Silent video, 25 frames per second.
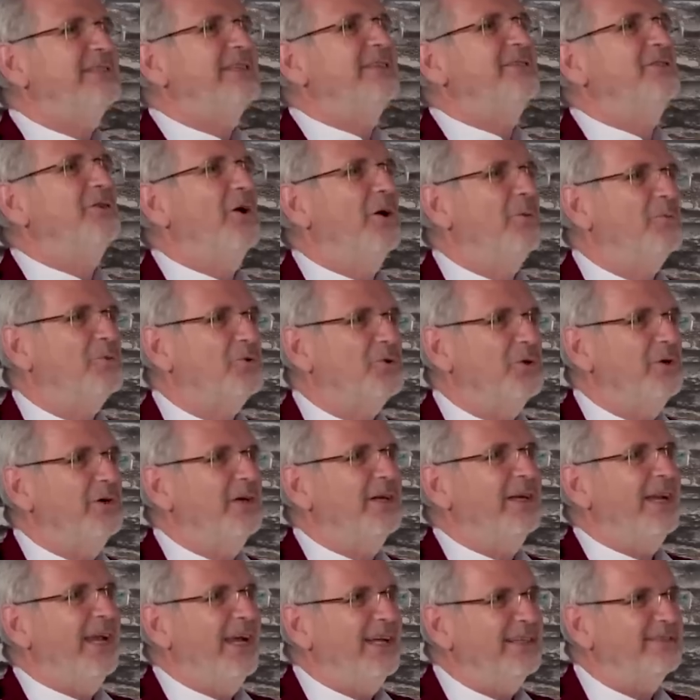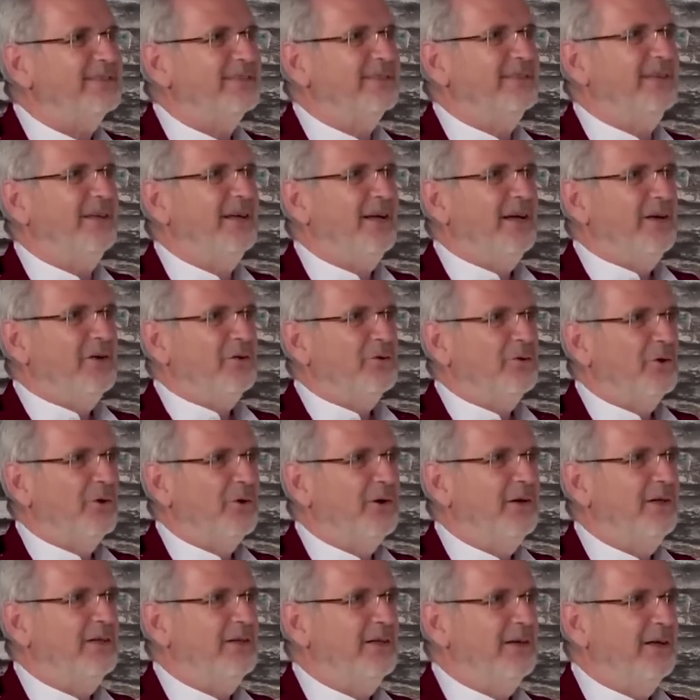das noch am schönen Essen. So
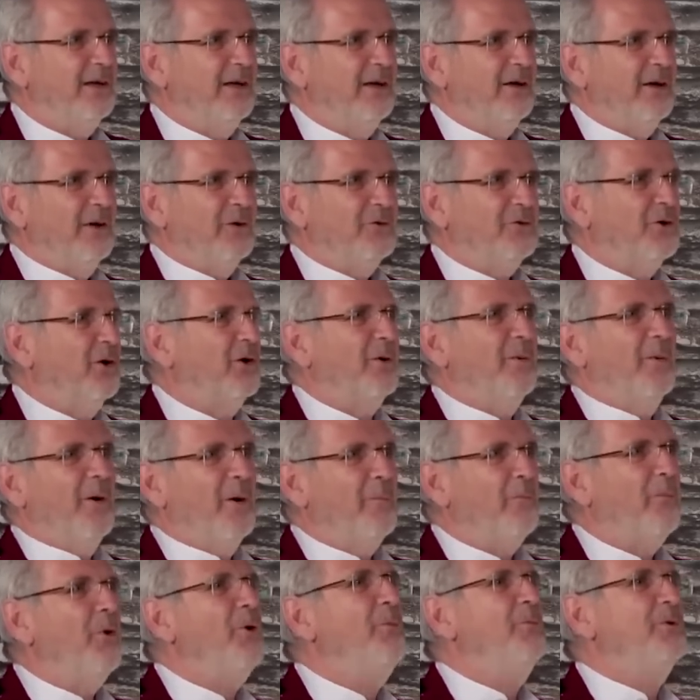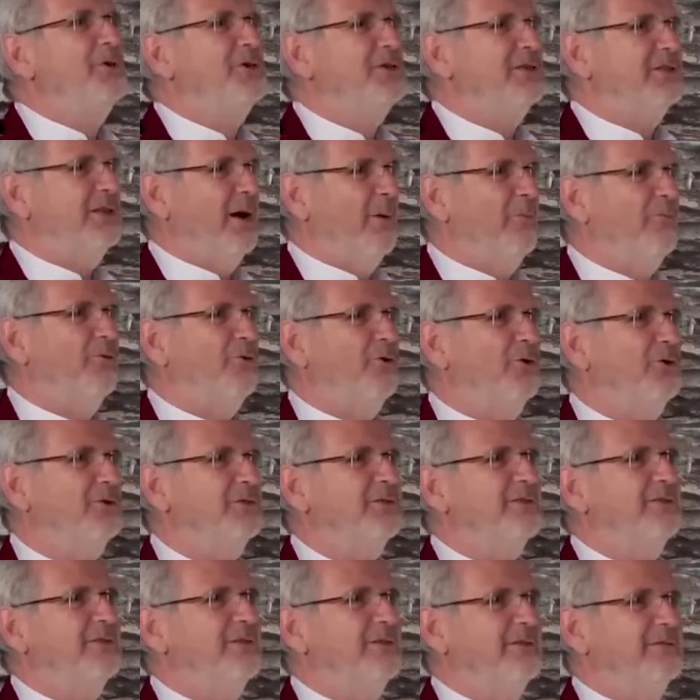richtige, sage ich mal, böhmische
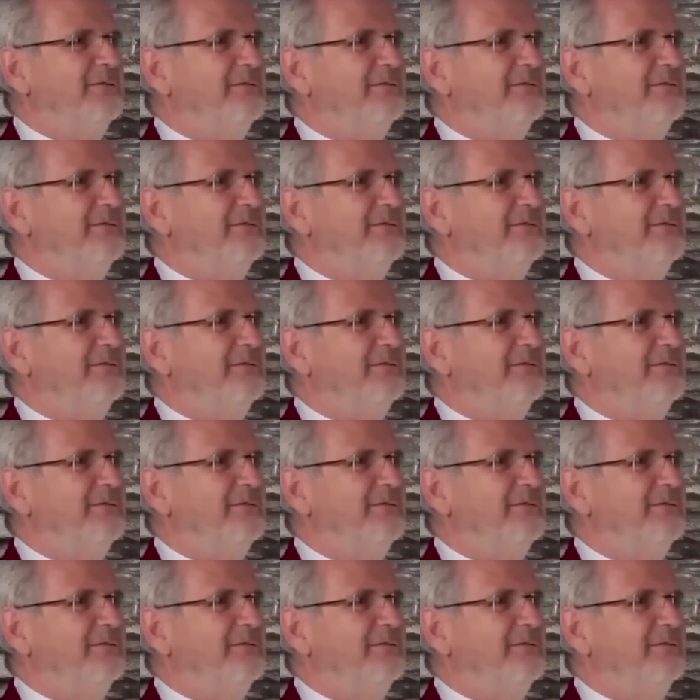Dampfkost.